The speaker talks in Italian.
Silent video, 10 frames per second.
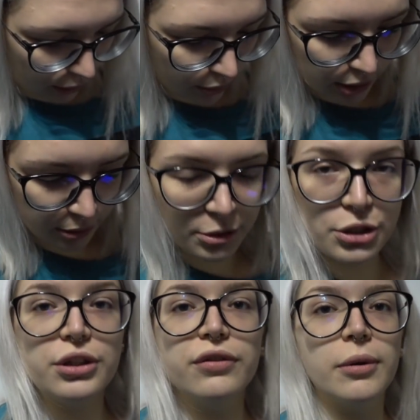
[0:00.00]
da quegli
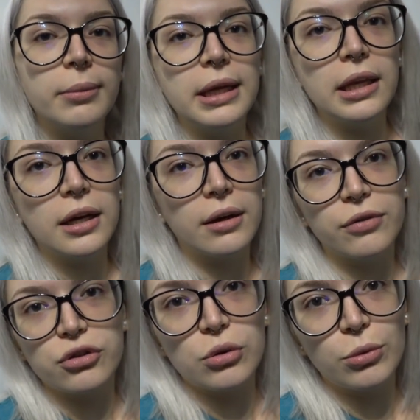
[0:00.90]
amici di famiglia che
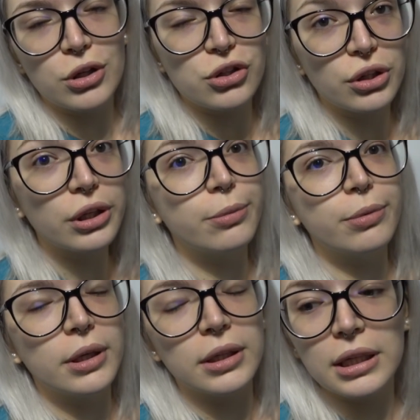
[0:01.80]
facciamo una cena
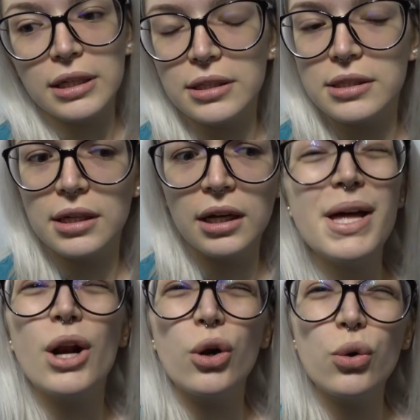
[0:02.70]
tipo natalizia,
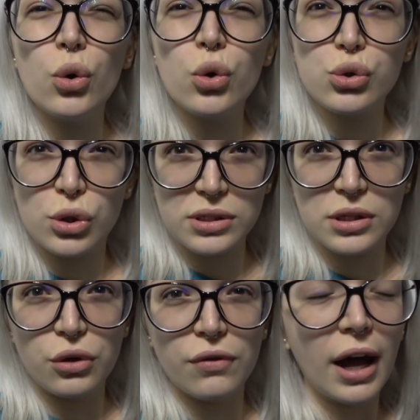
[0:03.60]
però non lo so se
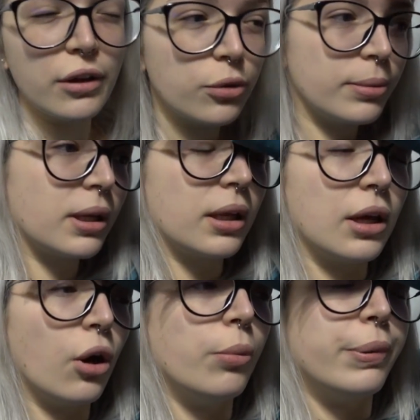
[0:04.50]
io vado
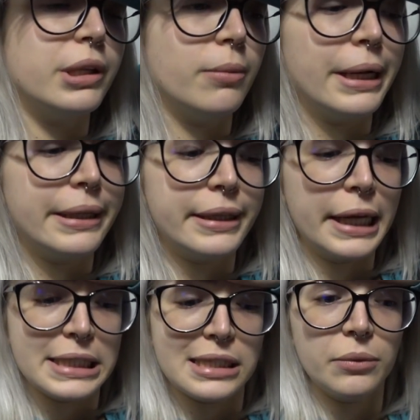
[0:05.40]
perché ho un po' di mal di
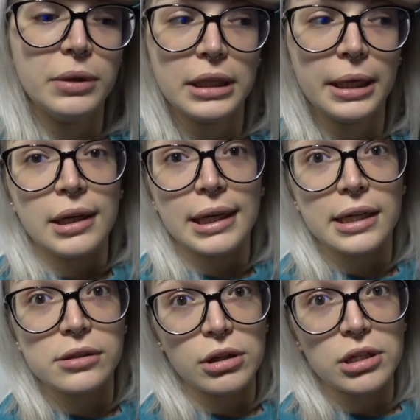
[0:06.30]
testa, quindi nel
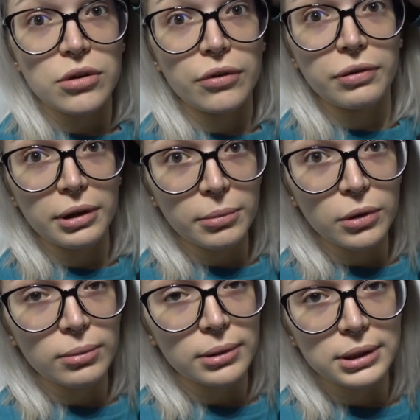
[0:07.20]
caso riesco a
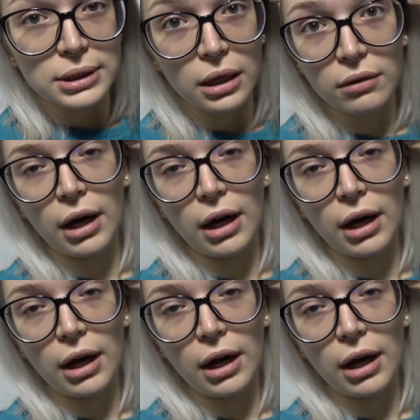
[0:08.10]
farmelo passare